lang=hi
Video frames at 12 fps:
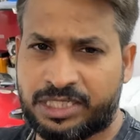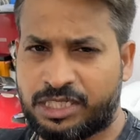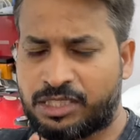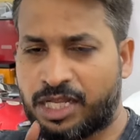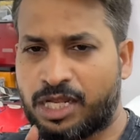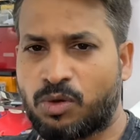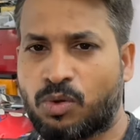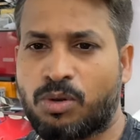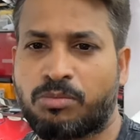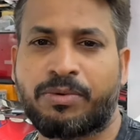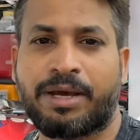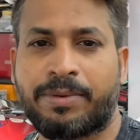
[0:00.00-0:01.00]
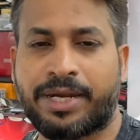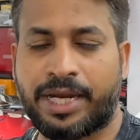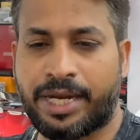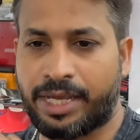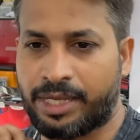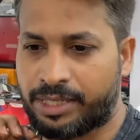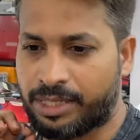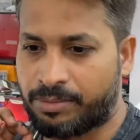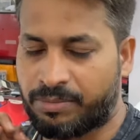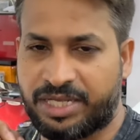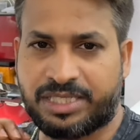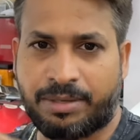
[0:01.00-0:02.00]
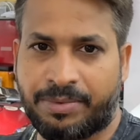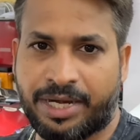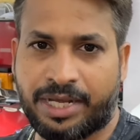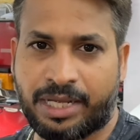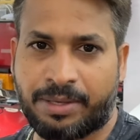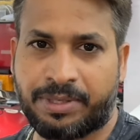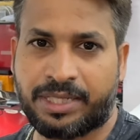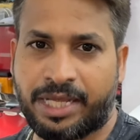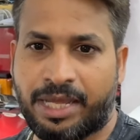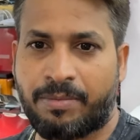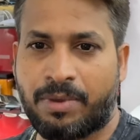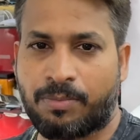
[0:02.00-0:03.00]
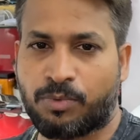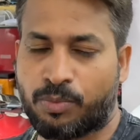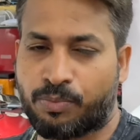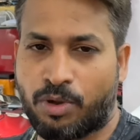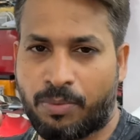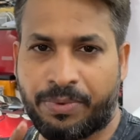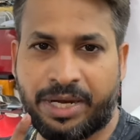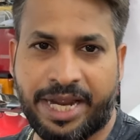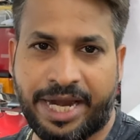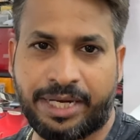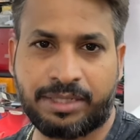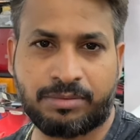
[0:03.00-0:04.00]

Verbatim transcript: जितने लोगों को मोबाइल बनाना है प्लीज़ कमेंट करके बताइए मैं आपको प्रॉपरली एड्रेस